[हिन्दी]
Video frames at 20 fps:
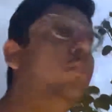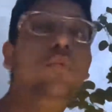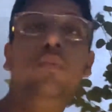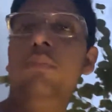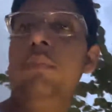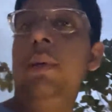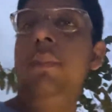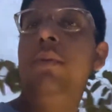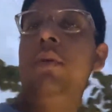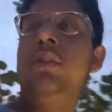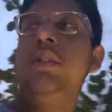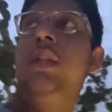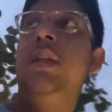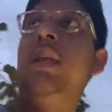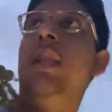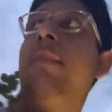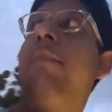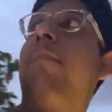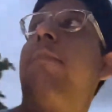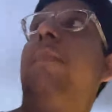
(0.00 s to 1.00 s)
मुंबई पहुंचने के
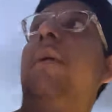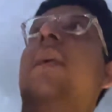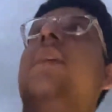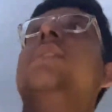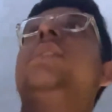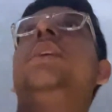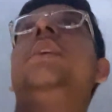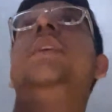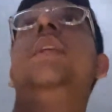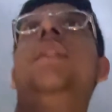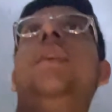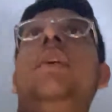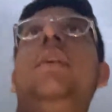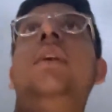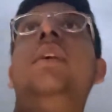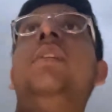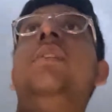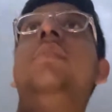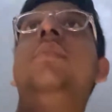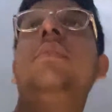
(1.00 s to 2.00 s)
लिए पाँच घंटे लग
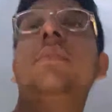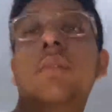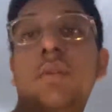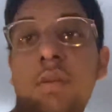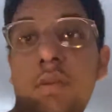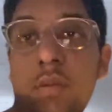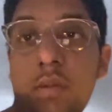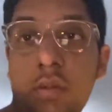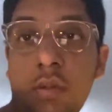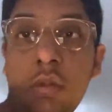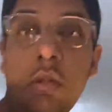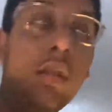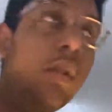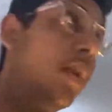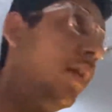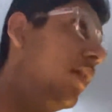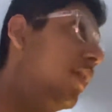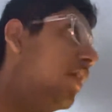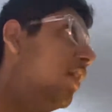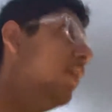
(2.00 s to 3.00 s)
गए
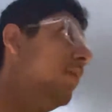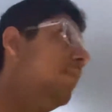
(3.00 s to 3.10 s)
लिटरली